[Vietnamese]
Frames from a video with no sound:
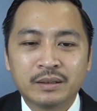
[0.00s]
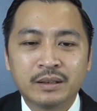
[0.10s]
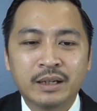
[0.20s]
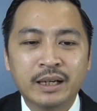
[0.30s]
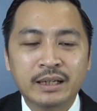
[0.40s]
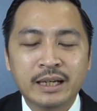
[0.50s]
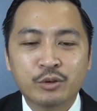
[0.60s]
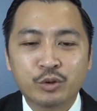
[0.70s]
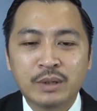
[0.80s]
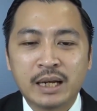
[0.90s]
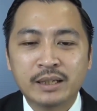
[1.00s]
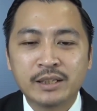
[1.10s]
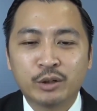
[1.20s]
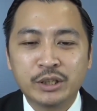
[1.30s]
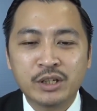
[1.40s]
đây hiện nay của chúng ta thì
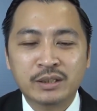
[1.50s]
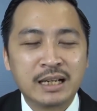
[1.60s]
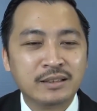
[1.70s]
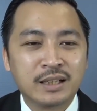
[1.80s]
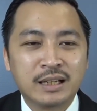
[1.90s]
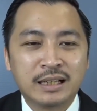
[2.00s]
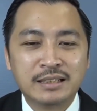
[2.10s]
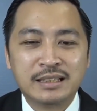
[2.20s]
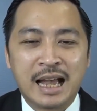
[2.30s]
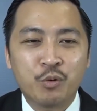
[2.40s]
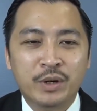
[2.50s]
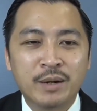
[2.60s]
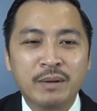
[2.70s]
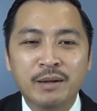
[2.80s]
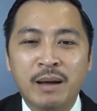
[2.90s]
nhiều thị trường đang rất là tăng giá khủng
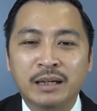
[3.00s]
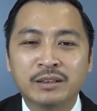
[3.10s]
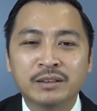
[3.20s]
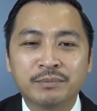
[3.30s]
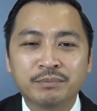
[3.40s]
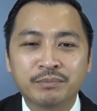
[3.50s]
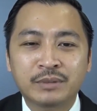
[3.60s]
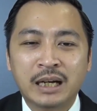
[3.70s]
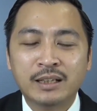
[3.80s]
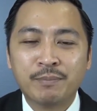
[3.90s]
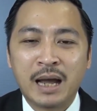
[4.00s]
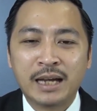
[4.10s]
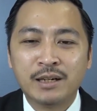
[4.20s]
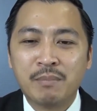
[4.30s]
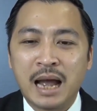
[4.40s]
khiếp đấy bạn ơi tăng gấp
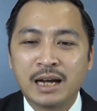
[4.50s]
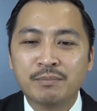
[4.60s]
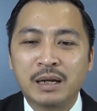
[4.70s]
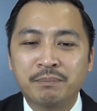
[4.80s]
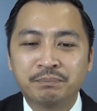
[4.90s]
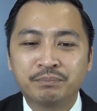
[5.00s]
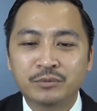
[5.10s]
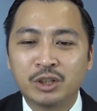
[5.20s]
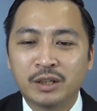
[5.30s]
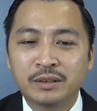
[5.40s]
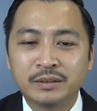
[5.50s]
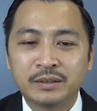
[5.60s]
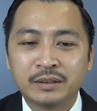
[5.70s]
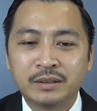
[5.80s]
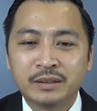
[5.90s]
2 gấp 3 gấp 5 rồi
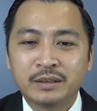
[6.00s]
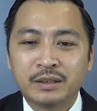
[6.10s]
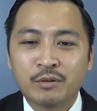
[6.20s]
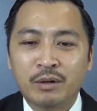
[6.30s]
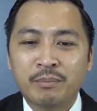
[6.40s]
hoặc